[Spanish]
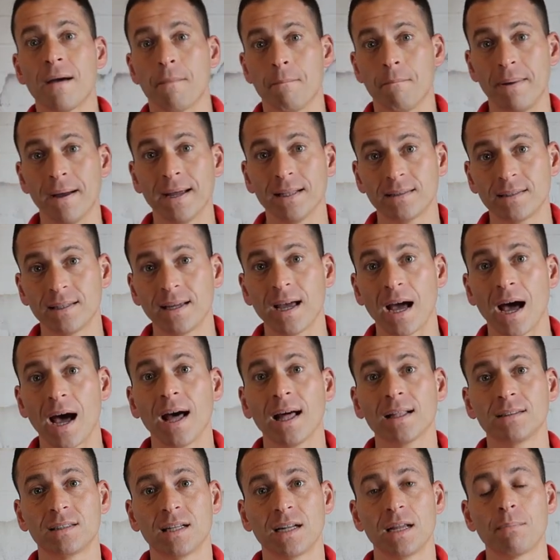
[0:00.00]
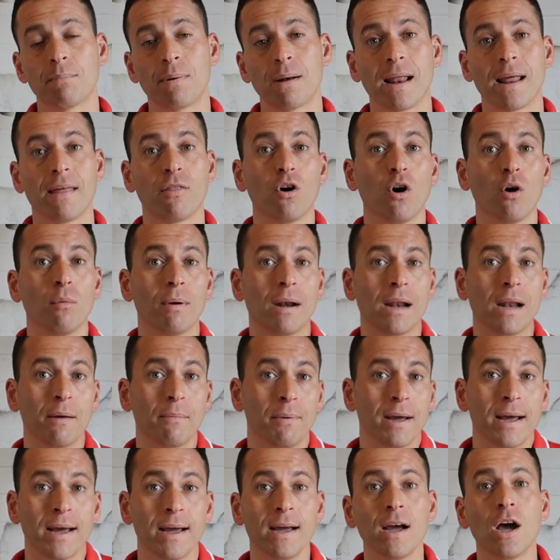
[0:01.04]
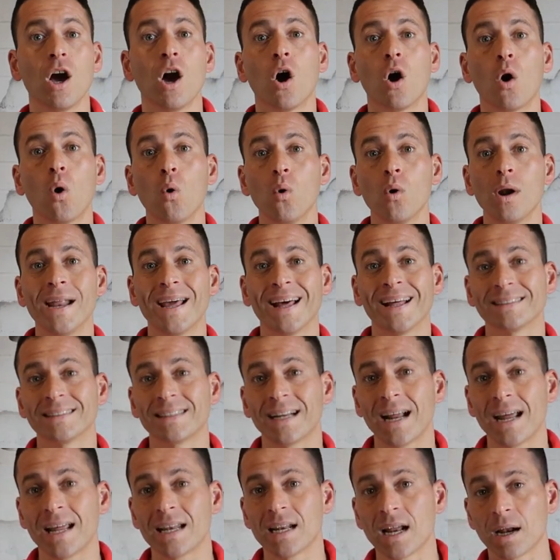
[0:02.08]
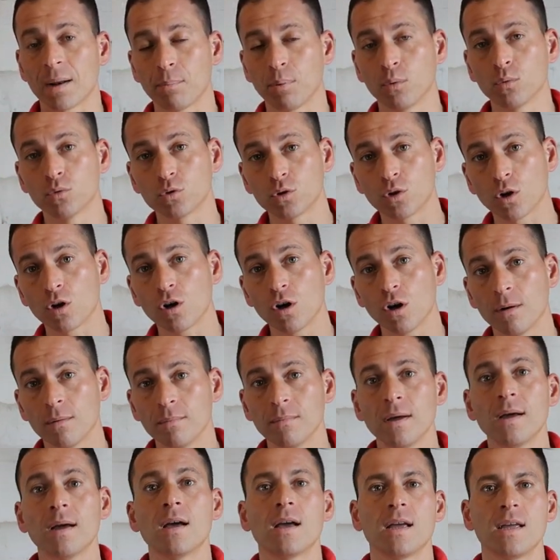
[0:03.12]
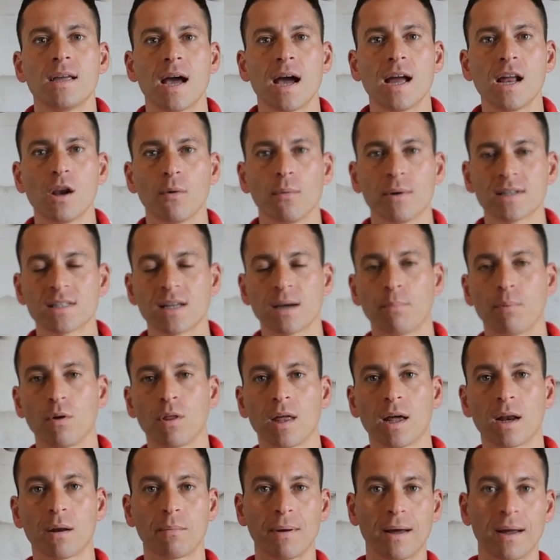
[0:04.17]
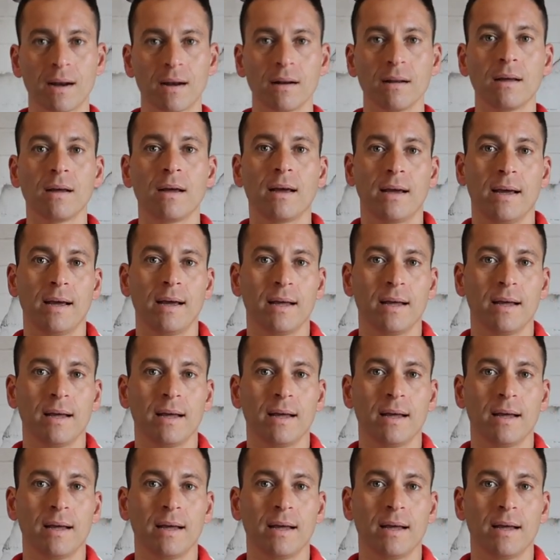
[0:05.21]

vete a www.juliantrainer.com y ahí lo vas a poder ver